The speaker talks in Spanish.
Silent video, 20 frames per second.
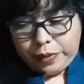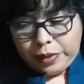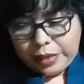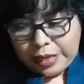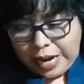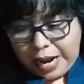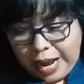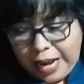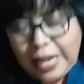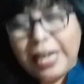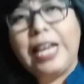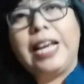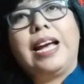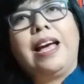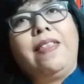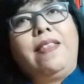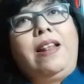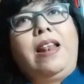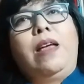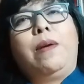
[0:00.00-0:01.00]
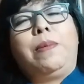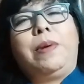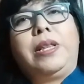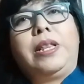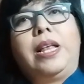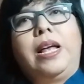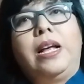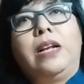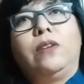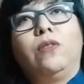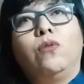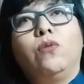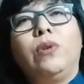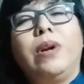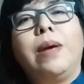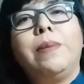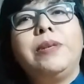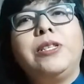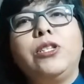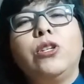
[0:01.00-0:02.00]
trágica de la vida, ¿no?
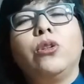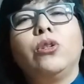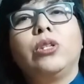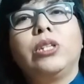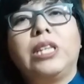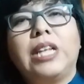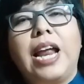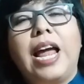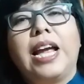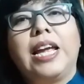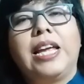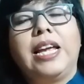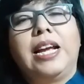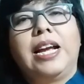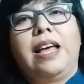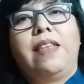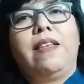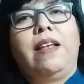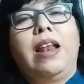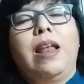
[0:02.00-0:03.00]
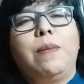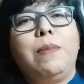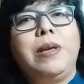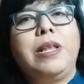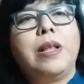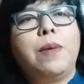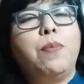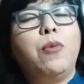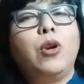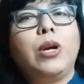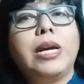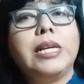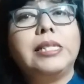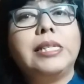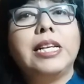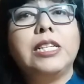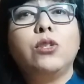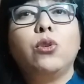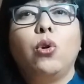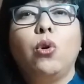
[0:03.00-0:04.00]
una visión trágica de la vida, porque
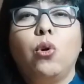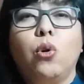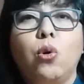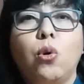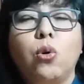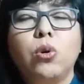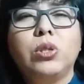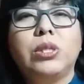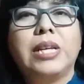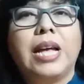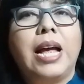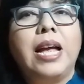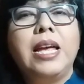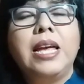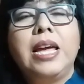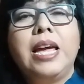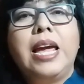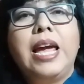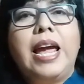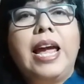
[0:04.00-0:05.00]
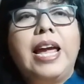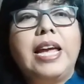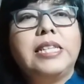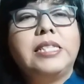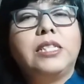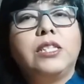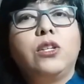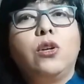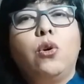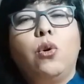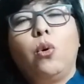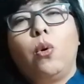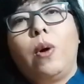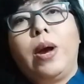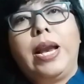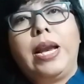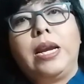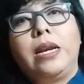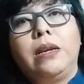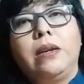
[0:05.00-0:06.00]
esta es dolorosa, es
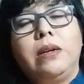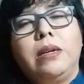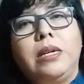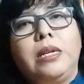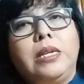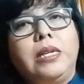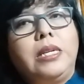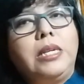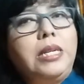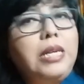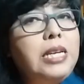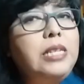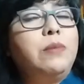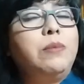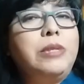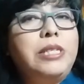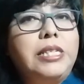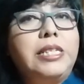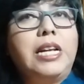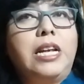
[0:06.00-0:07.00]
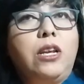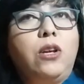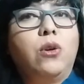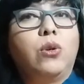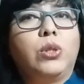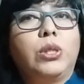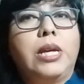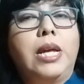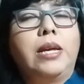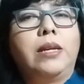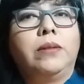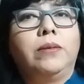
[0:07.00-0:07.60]
cruel y es misteriosa.